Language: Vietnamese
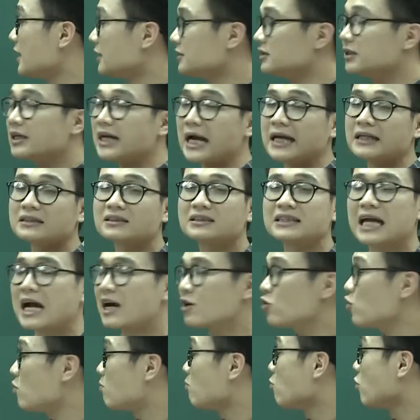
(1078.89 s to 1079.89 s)
dưới ánh
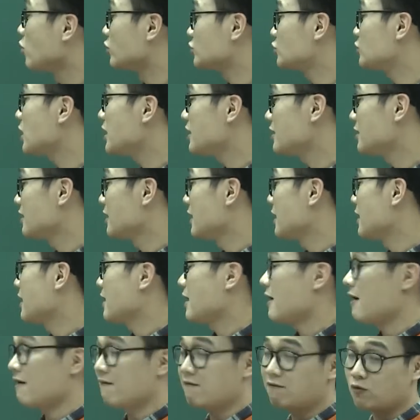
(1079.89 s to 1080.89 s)
sáng của mùa xuân
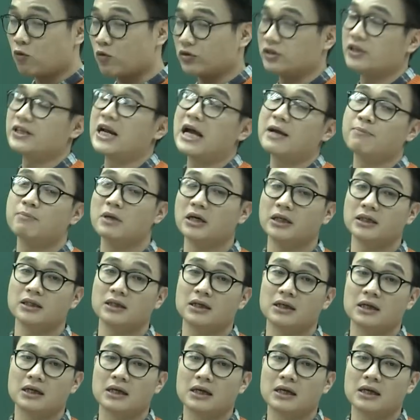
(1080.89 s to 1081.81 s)
của thời đại mới.